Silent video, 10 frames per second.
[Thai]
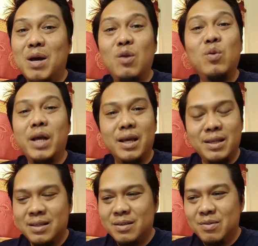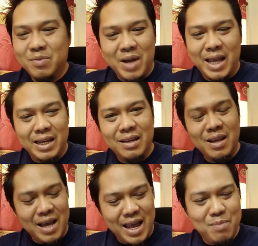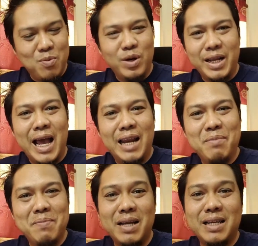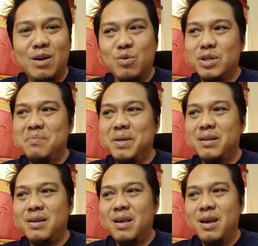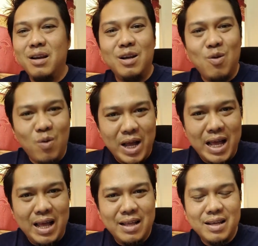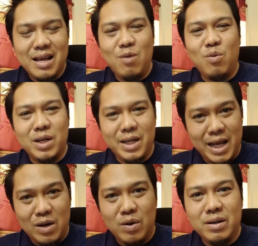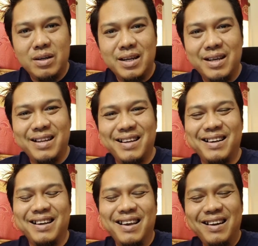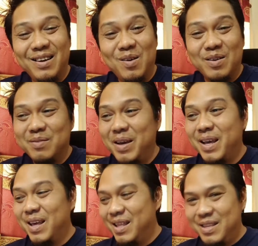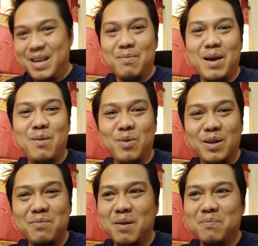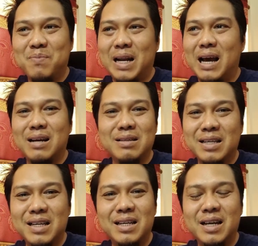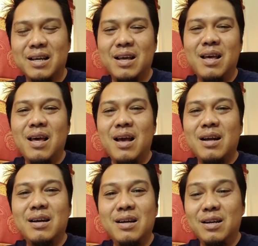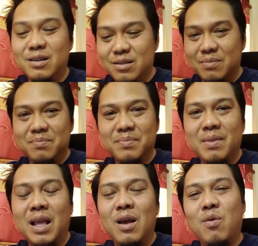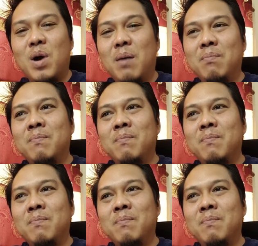มารู้เลย ว่าไอ้ไอ้ผลงานเนี่ยมันมาจากคนที่เป็นหนึ่งหกห้าห้าหกหนึ่งแน่นอน นึกออกใช่ไหม เทียบกับไอ้คนที่แบบพลังเยอะๆเนี่ย คือความ